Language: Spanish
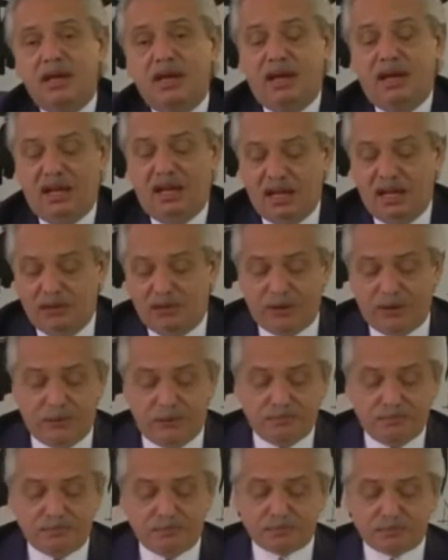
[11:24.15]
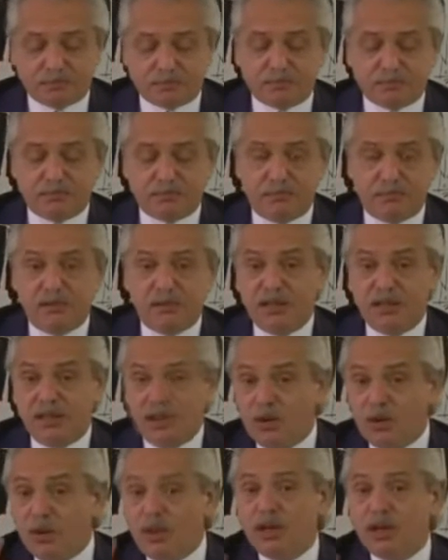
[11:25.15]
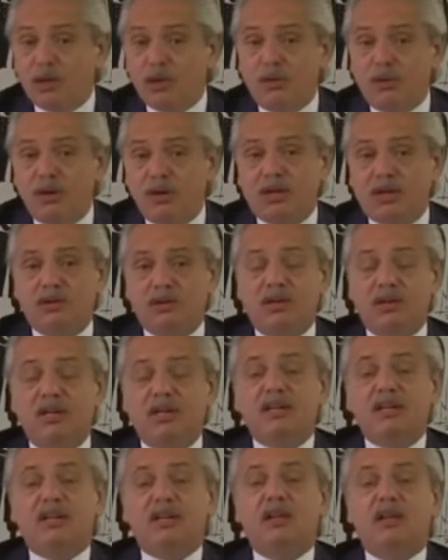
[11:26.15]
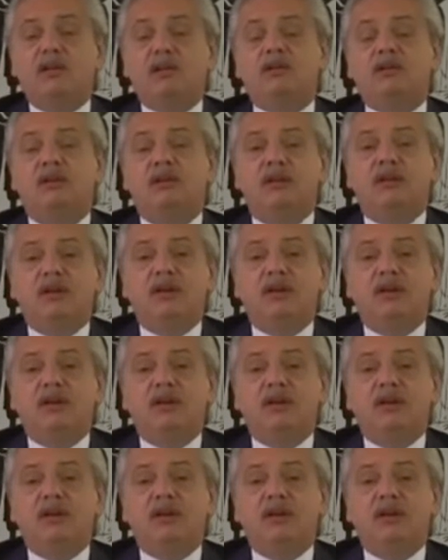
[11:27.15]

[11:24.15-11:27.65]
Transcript: El IFE dejó al descubierto que el Estado